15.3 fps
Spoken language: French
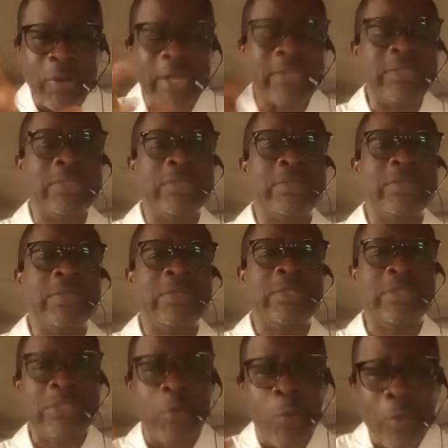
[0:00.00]
ou lundi.
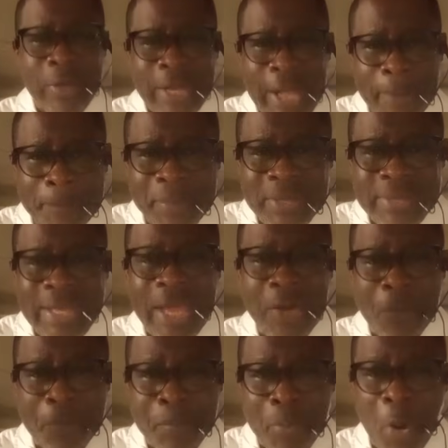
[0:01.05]
C'est le
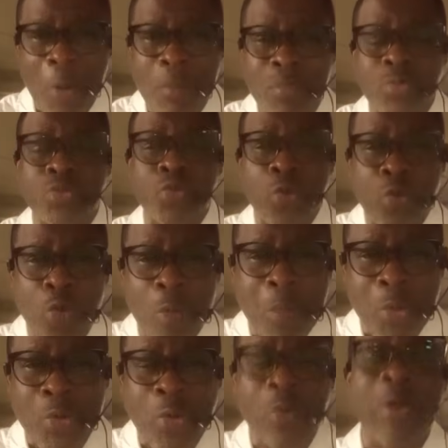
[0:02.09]
capitaine Pambou de
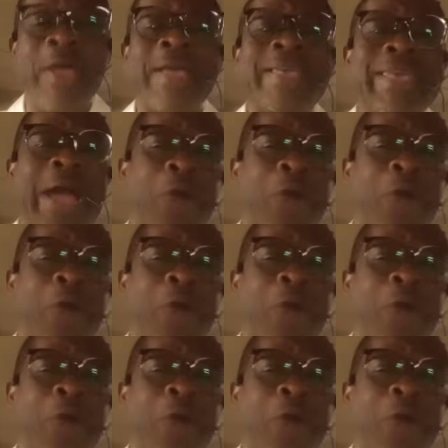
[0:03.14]
Komono qui